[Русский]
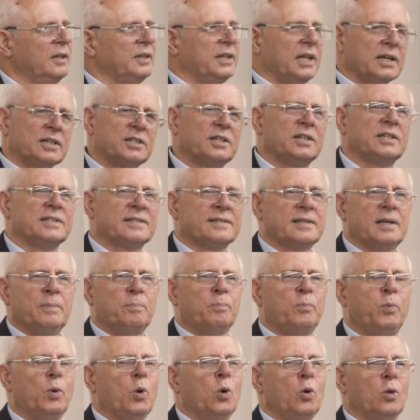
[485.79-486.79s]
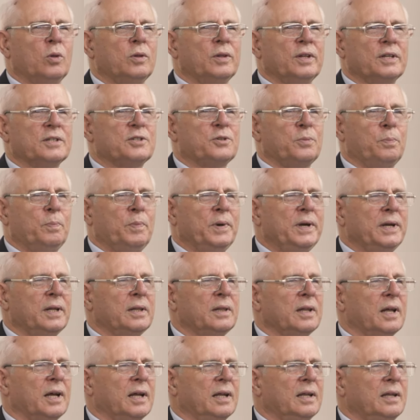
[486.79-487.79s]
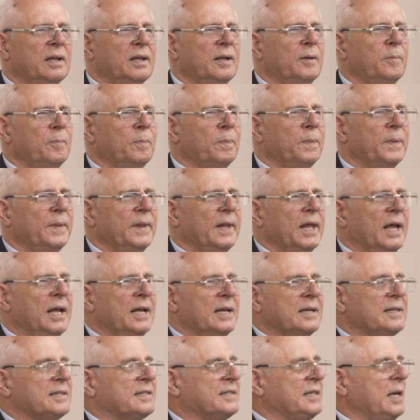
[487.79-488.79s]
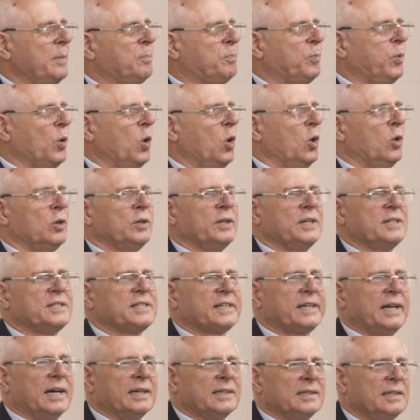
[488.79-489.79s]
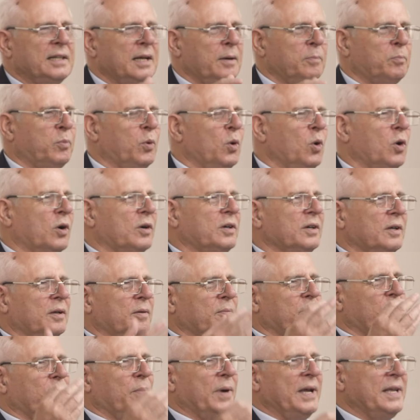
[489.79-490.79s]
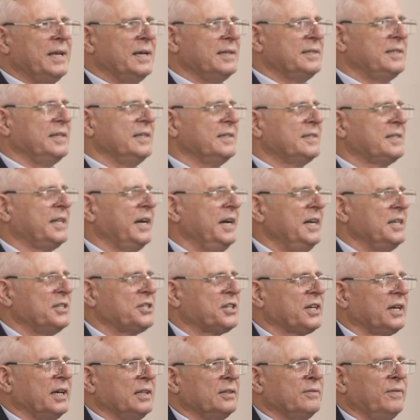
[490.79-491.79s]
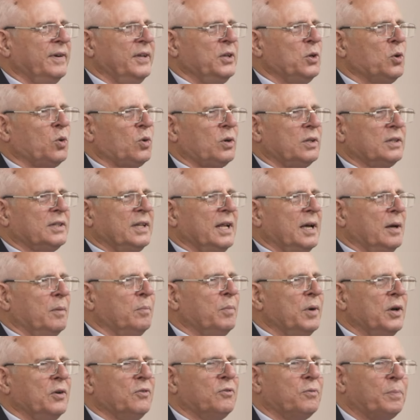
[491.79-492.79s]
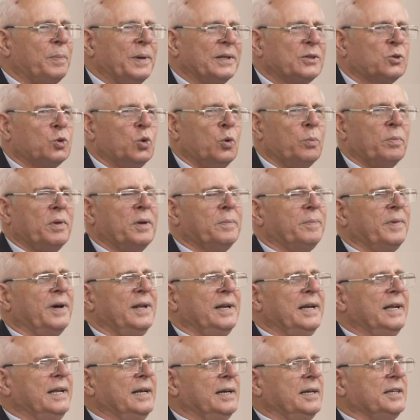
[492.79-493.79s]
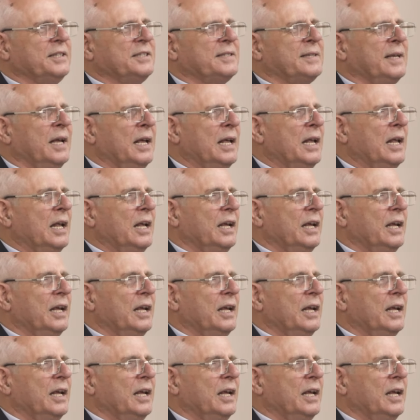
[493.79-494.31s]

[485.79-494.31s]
Даже за полночь было – за полночь, когда Бог, э, моя сестричка двоюродная, мы в Батуме молились,